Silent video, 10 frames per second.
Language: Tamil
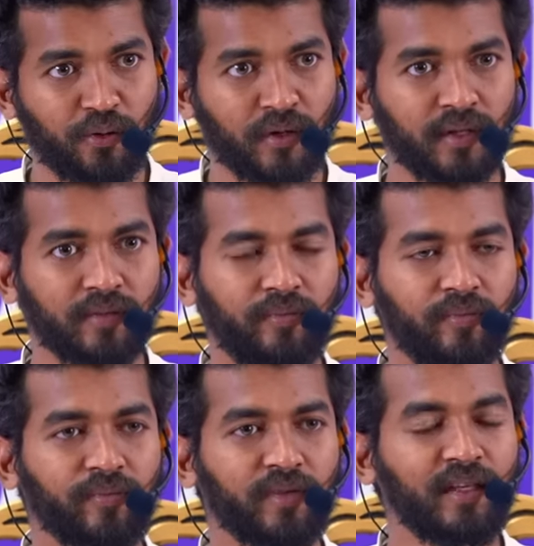சொல்றேன்
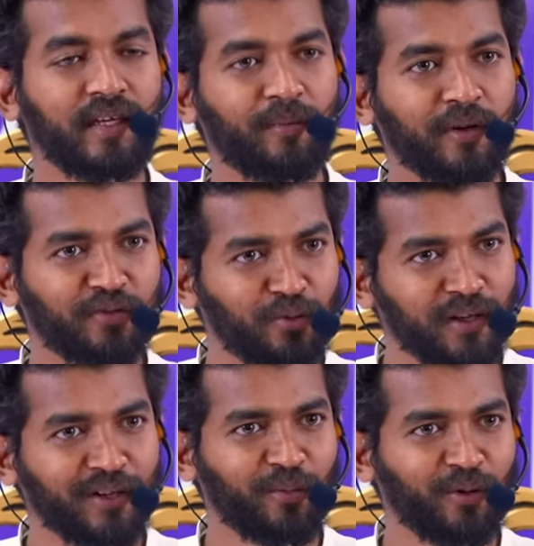நீ எப்படா
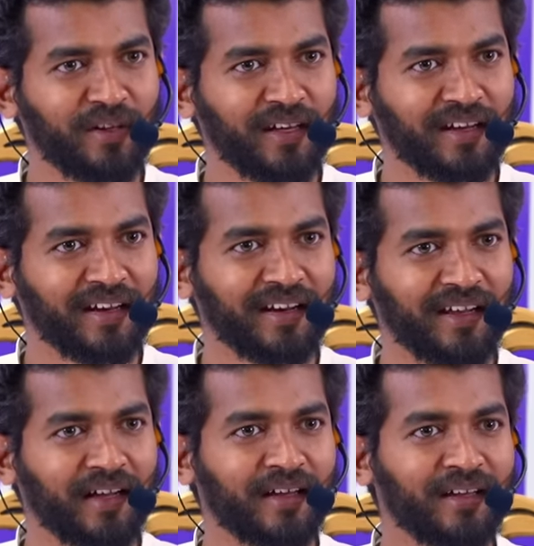சூரியனுக்கு போகணுன்னு
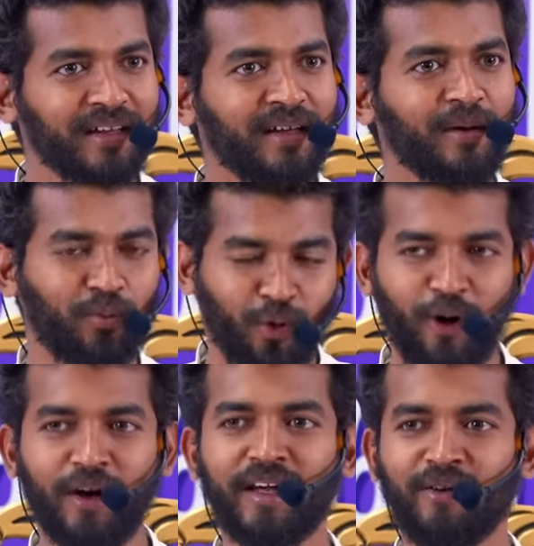கேட்குறீங்களா
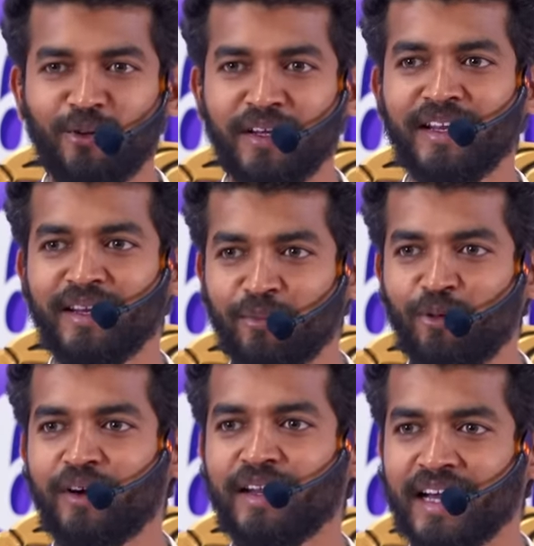போனேன் உங்களுக்கு என்ன
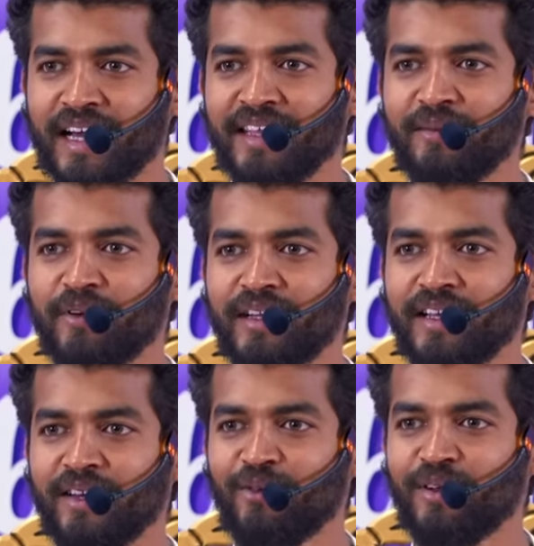போனேன்னா கதையை மட்டும்
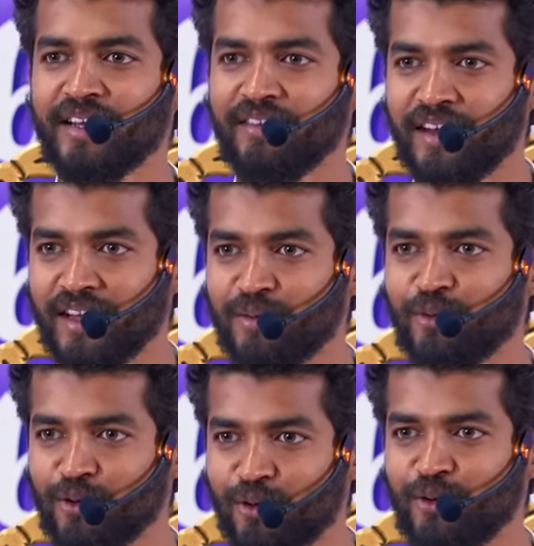கேளு உங்களுக்கு என்ன
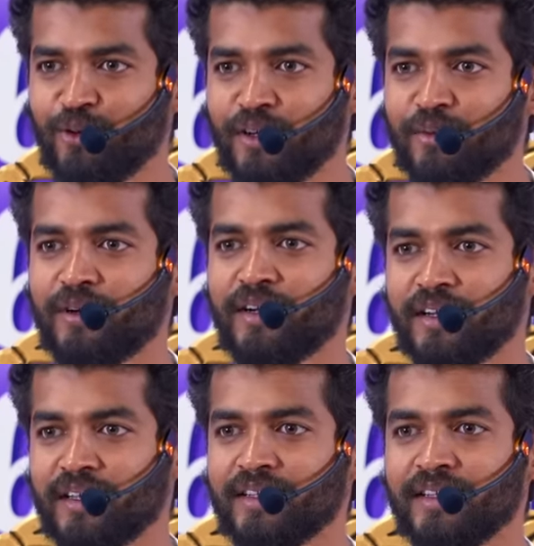விளக்கமாக கொண்டு கொடுக்கணுமா
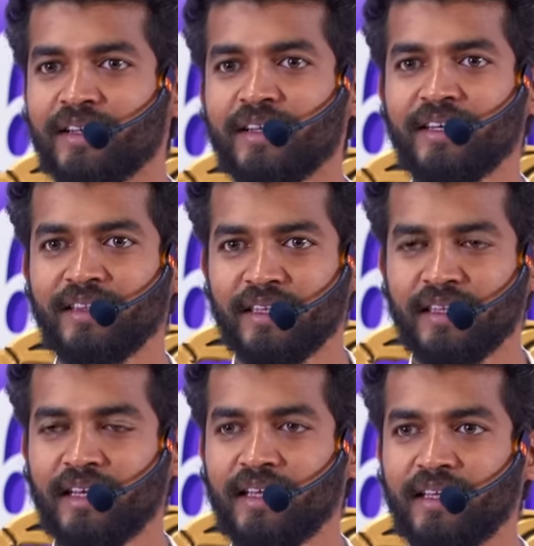நான் இந்த
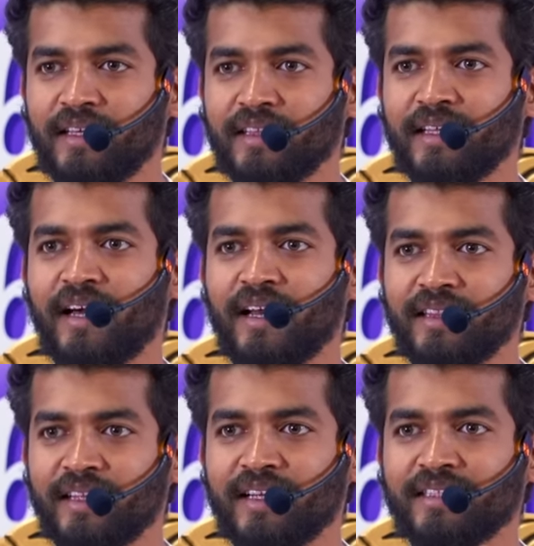தேதி இந்த நாள்
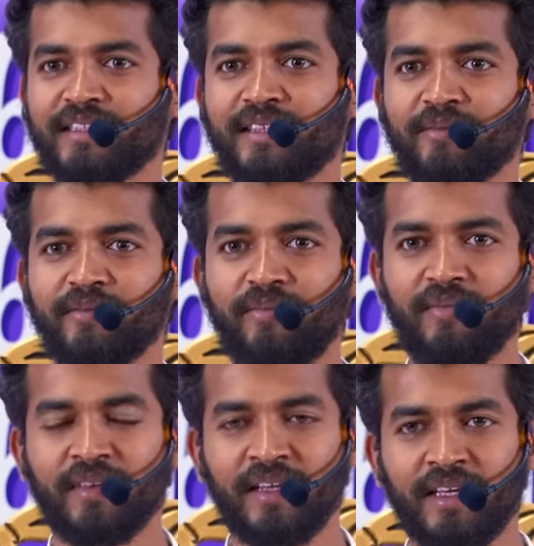இந்த நட்சத்திரம்
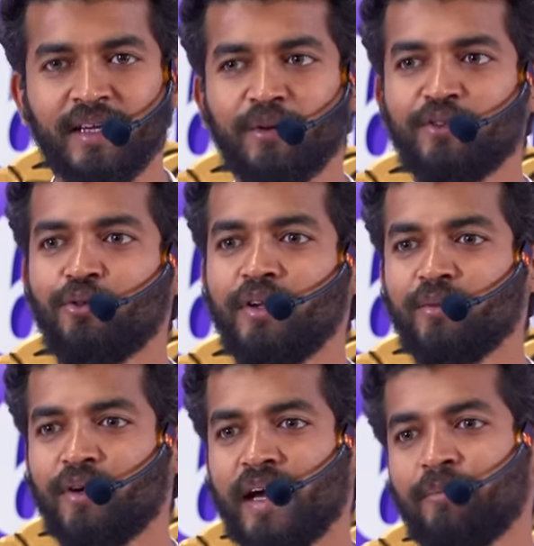இங்கே போய்
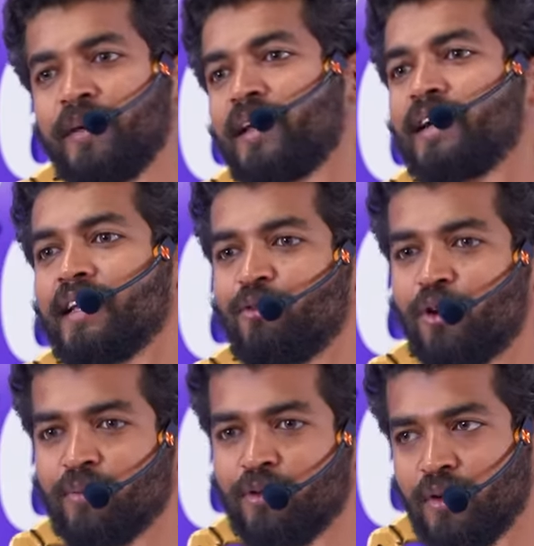சூரியன் மாதிரி அப்பியரானே என்
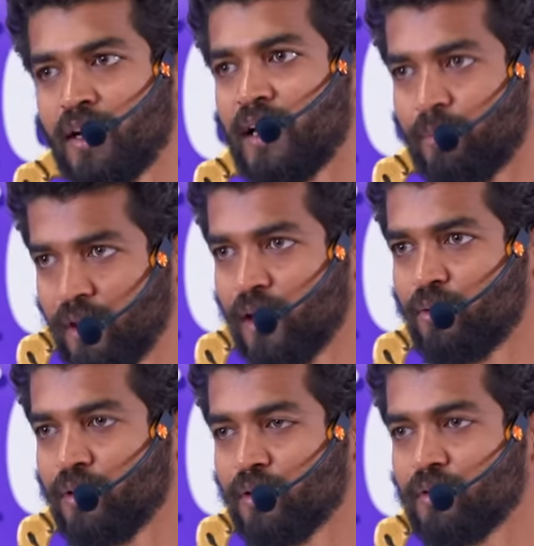உடம்பு ஒன்றாங்கண்ணா அப்படியா
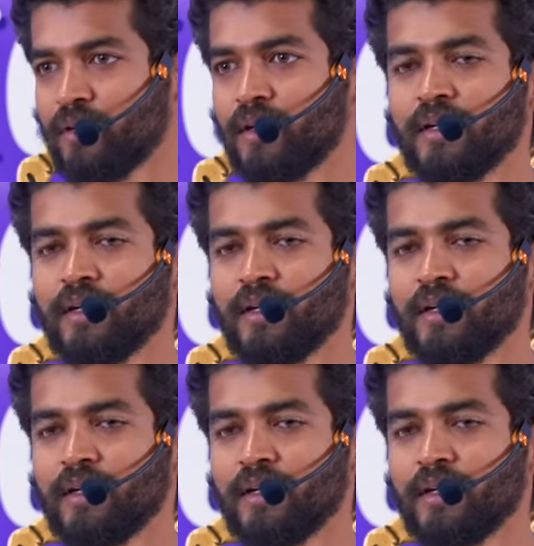கொடுக்கணும்